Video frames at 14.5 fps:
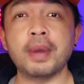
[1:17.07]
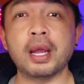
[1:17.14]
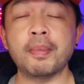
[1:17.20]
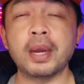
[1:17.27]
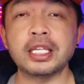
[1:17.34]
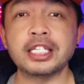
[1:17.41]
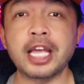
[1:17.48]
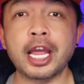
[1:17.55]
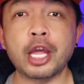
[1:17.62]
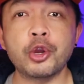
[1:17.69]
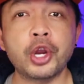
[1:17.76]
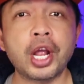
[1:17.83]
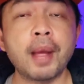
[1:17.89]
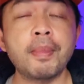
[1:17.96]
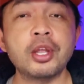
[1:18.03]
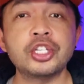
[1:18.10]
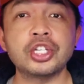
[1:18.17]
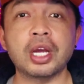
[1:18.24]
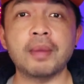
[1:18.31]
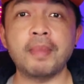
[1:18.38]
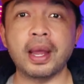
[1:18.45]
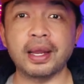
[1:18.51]
นกำลังใจกันด้วยนะครับ แล้วเจอ
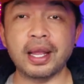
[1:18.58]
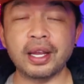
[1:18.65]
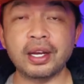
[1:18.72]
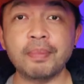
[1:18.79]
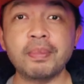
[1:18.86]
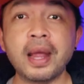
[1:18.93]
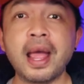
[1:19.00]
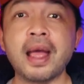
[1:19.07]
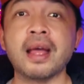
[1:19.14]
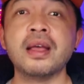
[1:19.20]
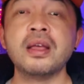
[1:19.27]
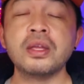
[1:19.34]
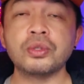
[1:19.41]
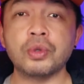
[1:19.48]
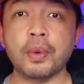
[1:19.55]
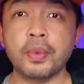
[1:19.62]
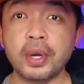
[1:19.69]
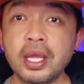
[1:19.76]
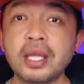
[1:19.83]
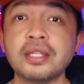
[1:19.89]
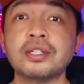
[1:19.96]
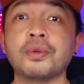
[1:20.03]
กันใหม่ในคลิปหน้าสำหรับวันนี้
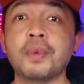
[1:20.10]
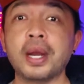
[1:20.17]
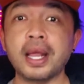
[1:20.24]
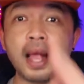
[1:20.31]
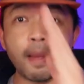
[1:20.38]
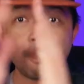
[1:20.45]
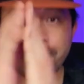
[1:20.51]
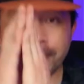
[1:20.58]
สวัสดีครับ